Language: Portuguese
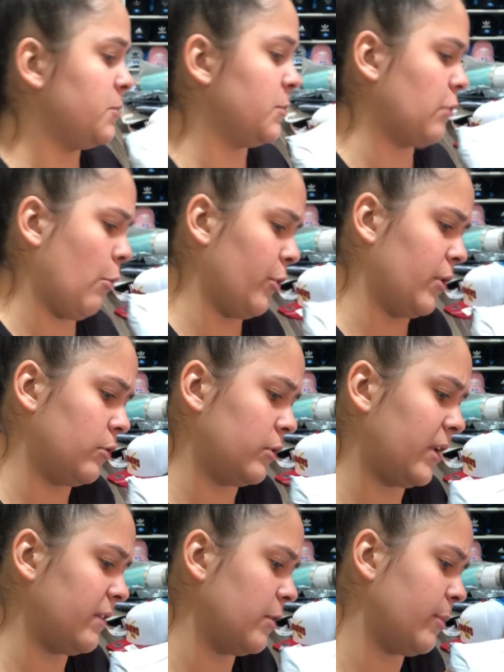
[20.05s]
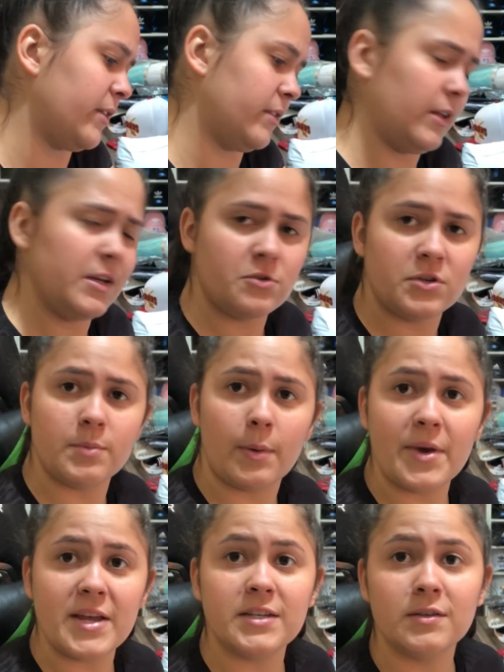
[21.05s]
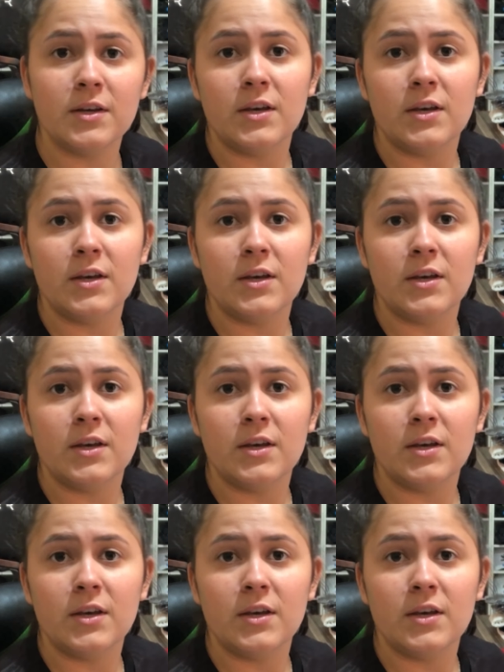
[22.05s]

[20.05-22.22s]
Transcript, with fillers: pessoal, porque eu tô trazendo bastante ultimamente,